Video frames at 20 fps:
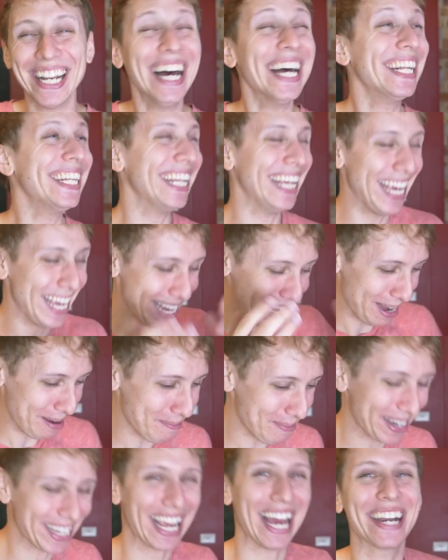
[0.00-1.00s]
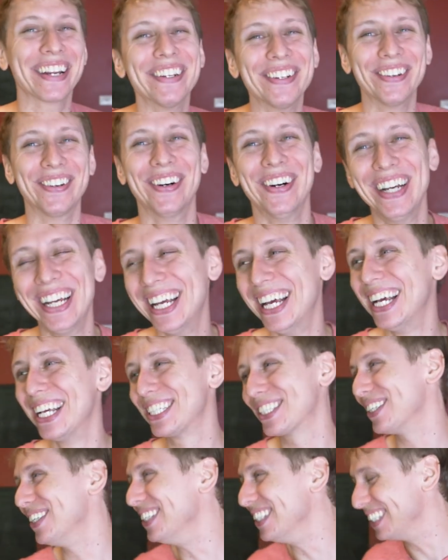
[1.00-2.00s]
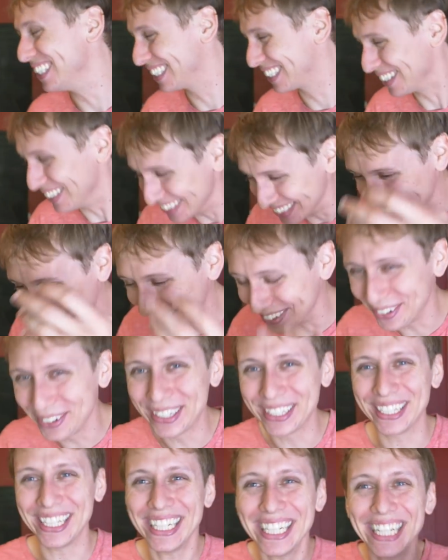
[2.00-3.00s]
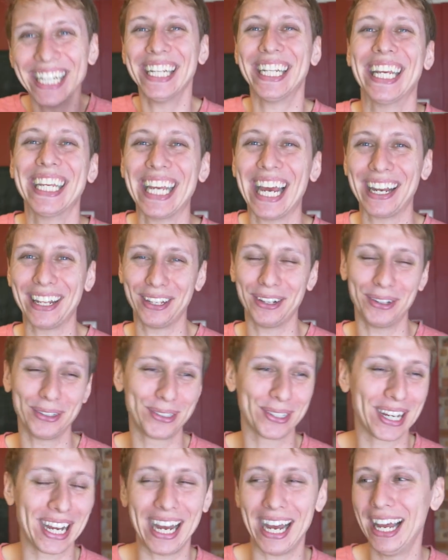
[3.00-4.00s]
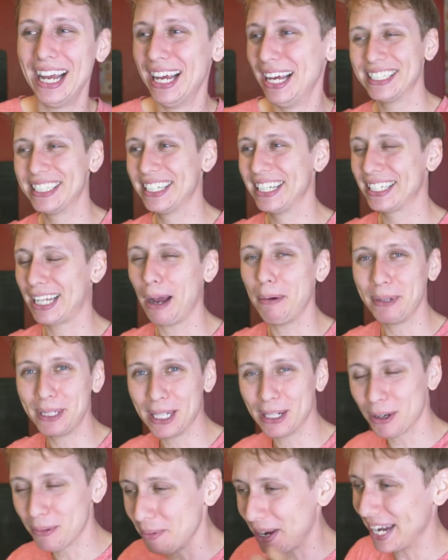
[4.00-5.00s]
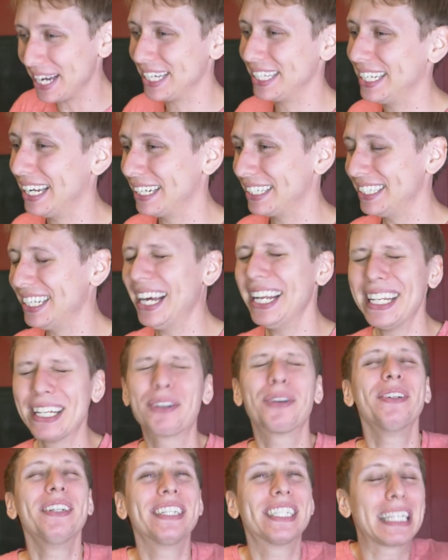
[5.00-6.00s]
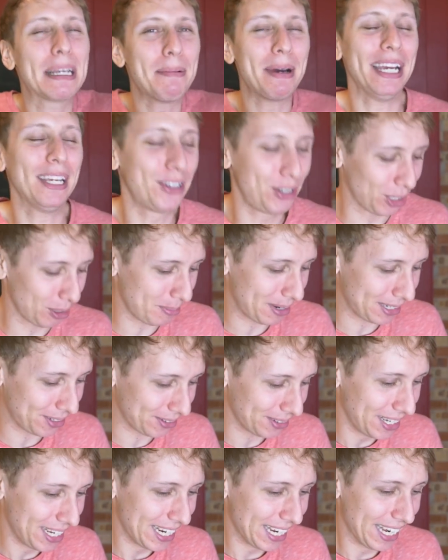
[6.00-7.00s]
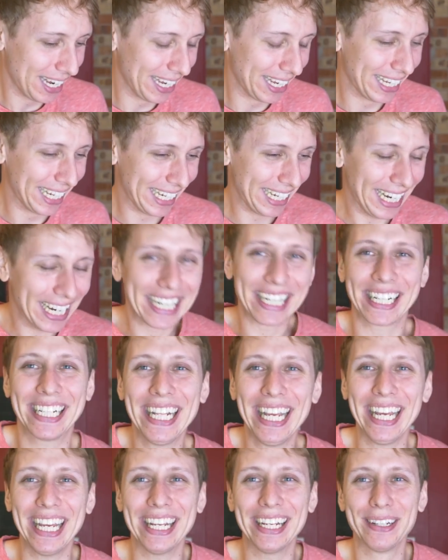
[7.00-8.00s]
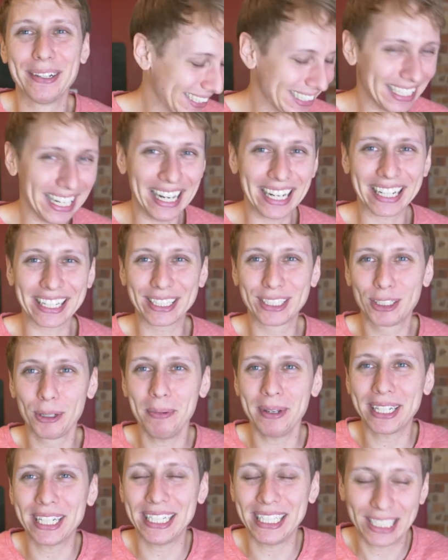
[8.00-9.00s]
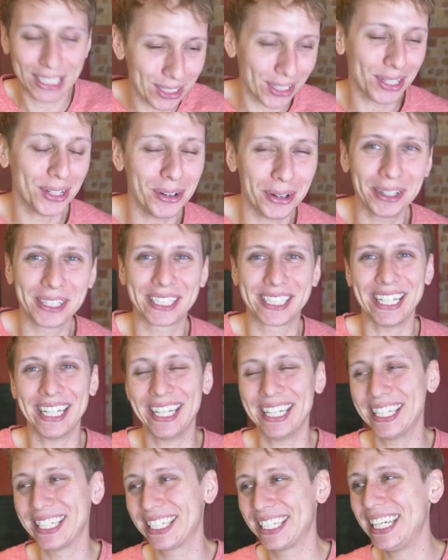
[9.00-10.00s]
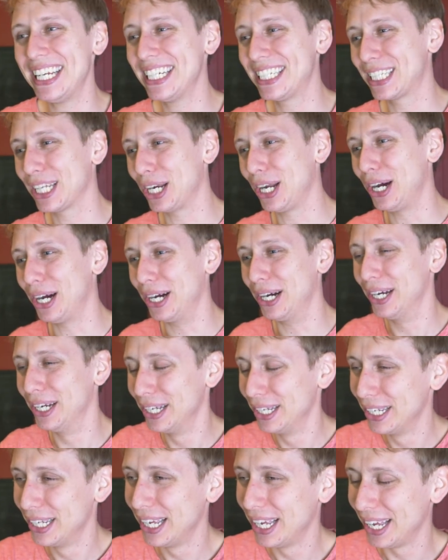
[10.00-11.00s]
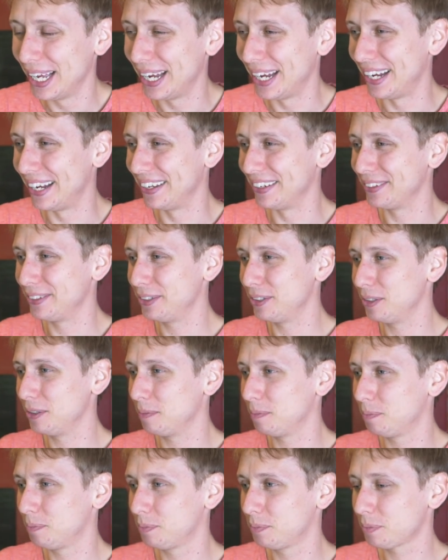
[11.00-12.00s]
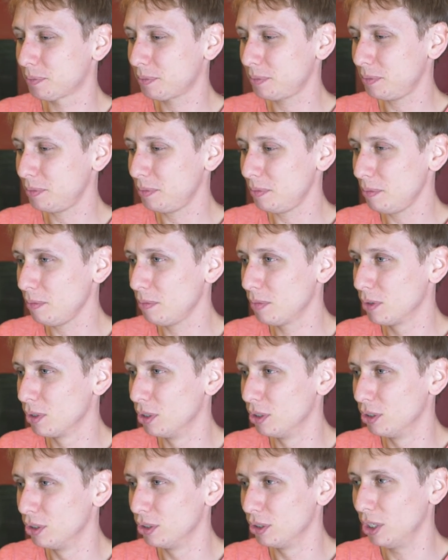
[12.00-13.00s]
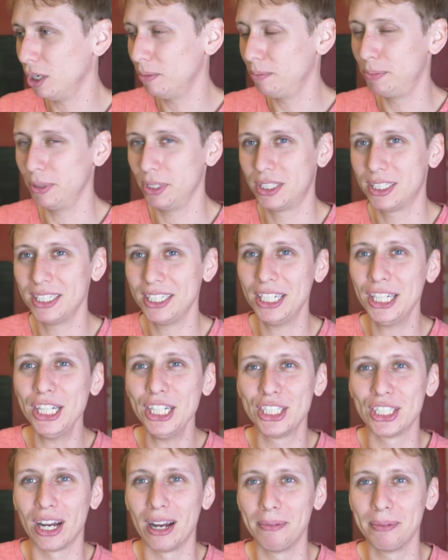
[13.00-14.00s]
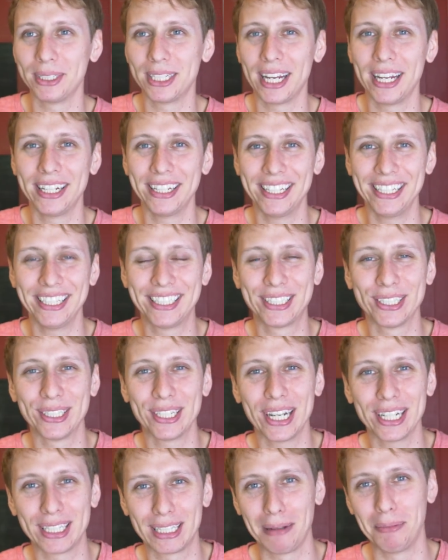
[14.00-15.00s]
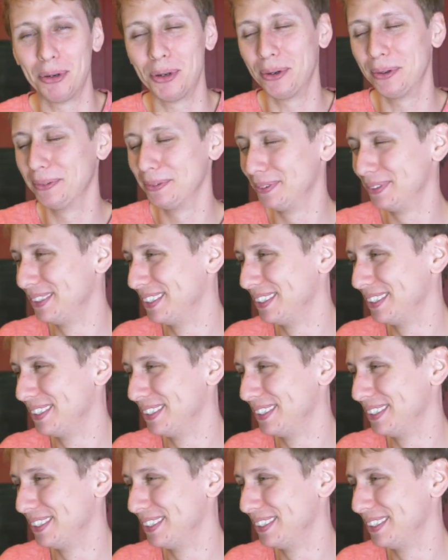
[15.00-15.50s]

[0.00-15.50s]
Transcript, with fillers: なんで今やるのそんそんなの家でやるよとか旅出る前にやるなんでこんな狭い車の中でなんか爪切りするのって聞いたらあのいや別にいいじゃんみたいないつやっても